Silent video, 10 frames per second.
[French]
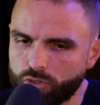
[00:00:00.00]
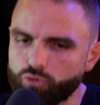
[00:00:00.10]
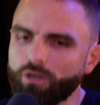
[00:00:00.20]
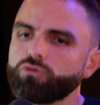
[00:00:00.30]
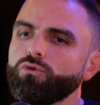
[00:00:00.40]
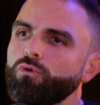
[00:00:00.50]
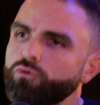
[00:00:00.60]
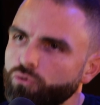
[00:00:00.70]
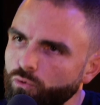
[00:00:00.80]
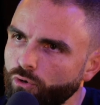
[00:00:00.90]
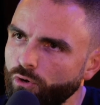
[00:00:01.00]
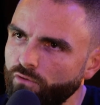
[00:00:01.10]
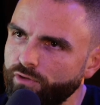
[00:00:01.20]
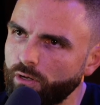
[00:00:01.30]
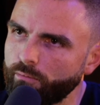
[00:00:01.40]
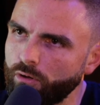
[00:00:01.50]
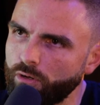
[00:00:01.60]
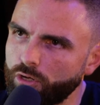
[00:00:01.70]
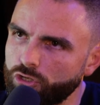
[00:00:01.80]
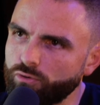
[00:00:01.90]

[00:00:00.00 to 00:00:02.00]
Soit tu luttes contre l'environnement,